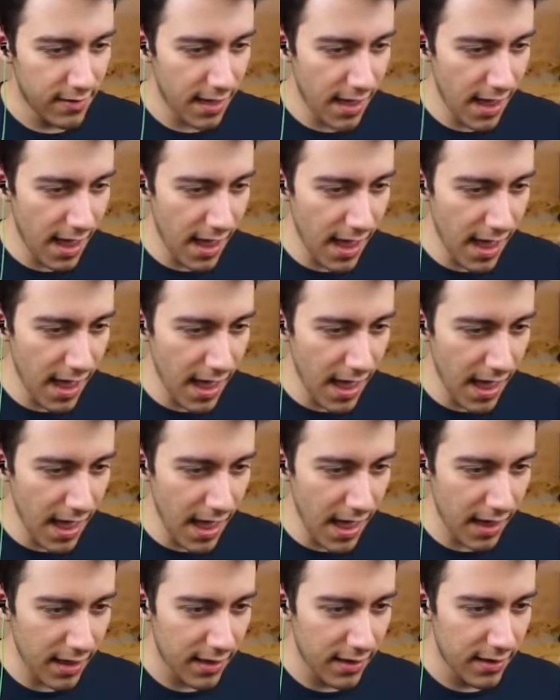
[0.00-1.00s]

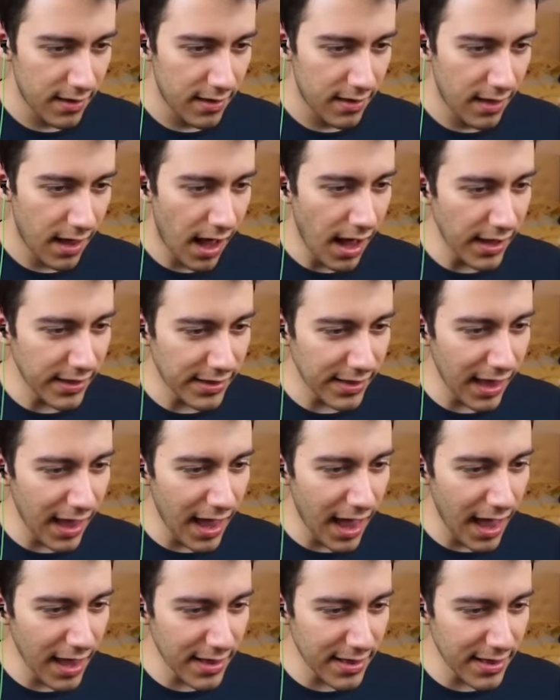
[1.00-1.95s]
Aa! Atla